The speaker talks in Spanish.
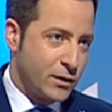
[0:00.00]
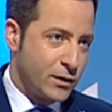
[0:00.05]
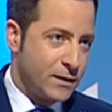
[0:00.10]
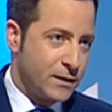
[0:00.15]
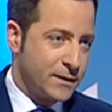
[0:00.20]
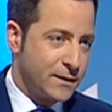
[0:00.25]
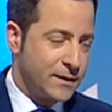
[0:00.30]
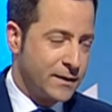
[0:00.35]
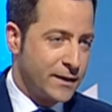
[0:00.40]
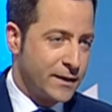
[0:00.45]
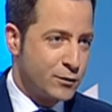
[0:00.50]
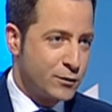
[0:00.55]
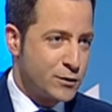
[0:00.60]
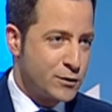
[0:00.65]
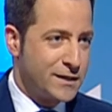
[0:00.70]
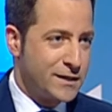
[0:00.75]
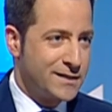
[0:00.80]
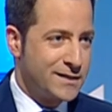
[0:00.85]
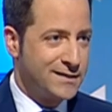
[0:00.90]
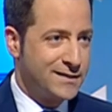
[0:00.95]
el debate de
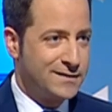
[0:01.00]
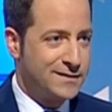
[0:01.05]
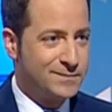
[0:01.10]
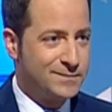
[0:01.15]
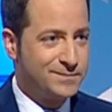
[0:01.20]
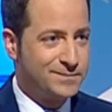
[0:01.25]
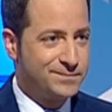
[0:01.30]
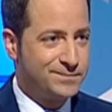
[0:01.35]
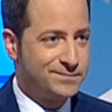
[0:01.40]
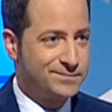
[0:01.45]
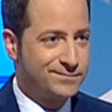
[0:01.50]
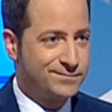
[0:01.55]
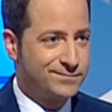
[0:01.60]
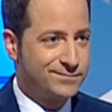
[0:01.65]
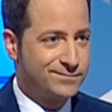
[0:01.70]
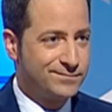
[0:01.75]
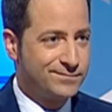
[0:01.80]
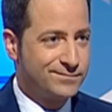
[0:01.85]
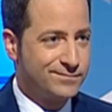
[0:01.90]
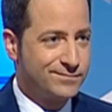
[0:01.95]
anoche?
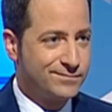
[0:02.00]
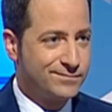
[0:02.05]
Bueno,